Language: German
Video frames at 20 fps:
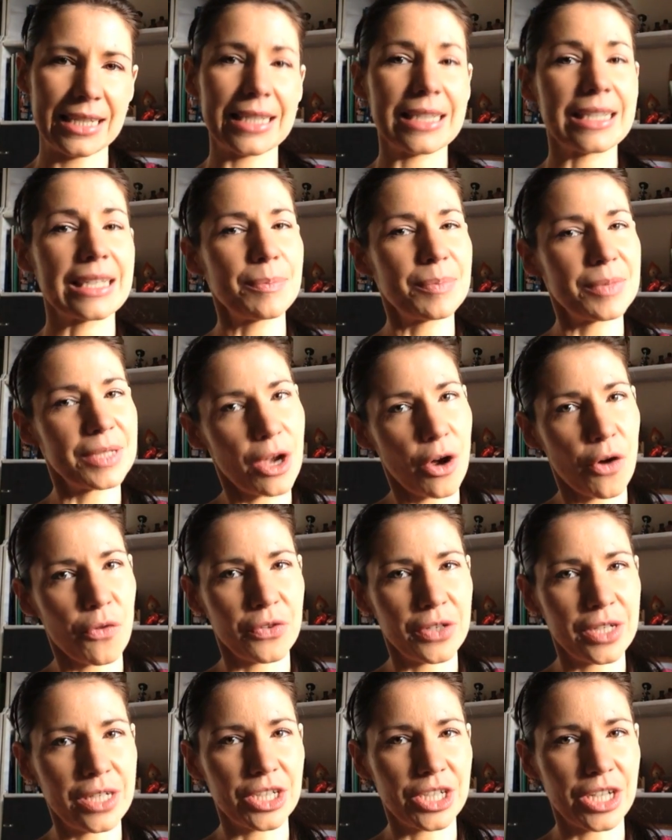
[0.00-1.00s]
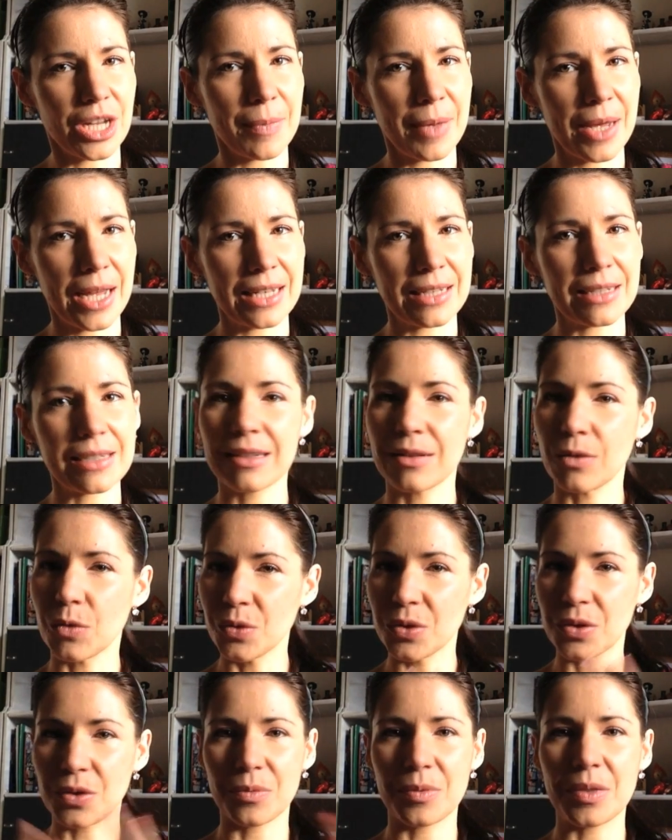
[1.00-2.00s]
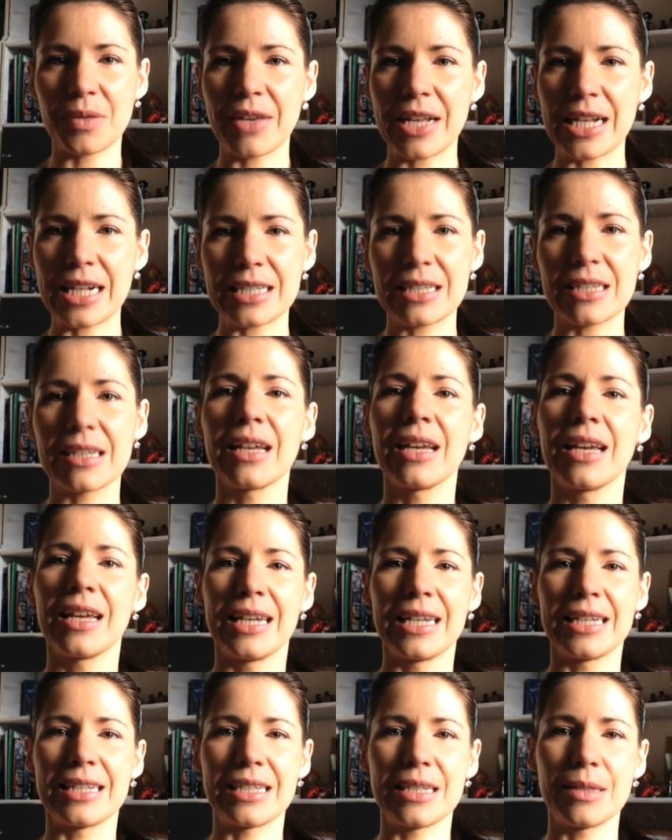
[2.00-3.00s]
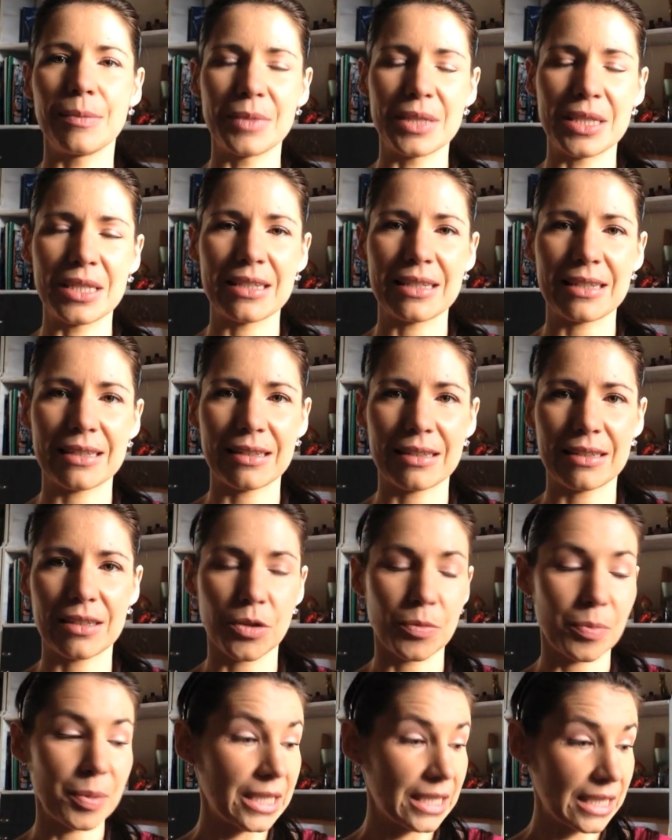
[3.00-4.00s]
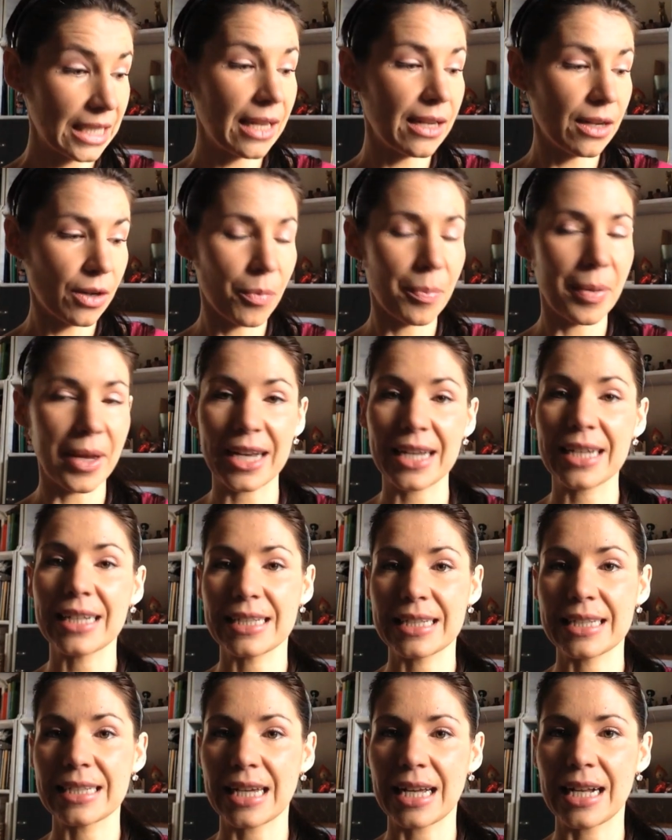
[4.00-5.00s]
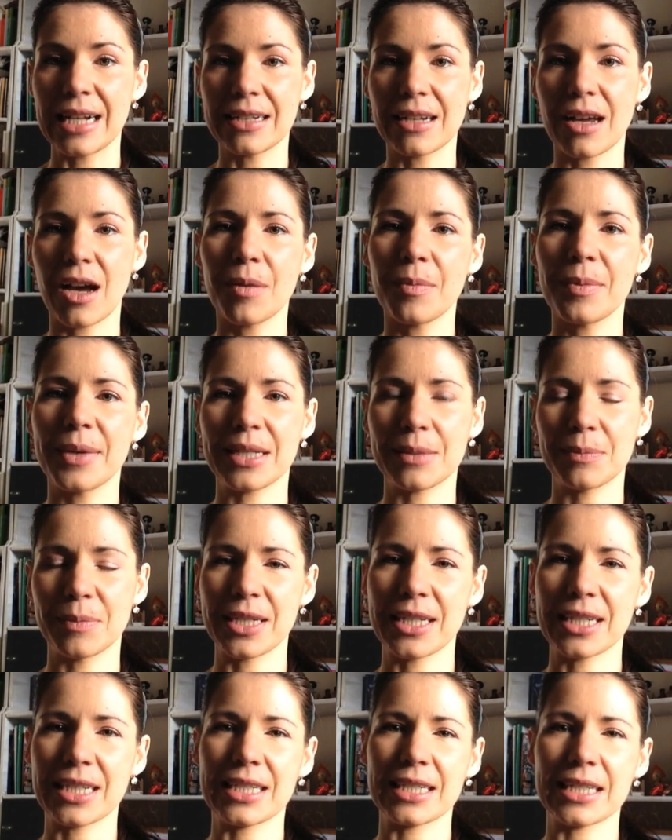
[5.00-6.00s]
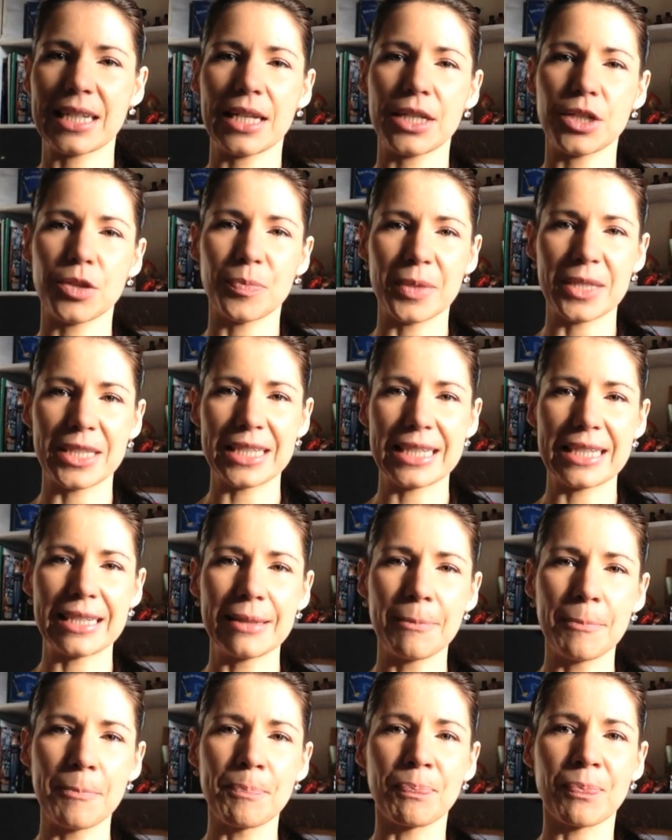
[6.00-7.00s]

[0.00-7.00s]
Es gibt ja auch viele Schamanen rund um die Welt, die mit äh, speziell auch Bergkristallen arbeiten, mit Kristallspitzen.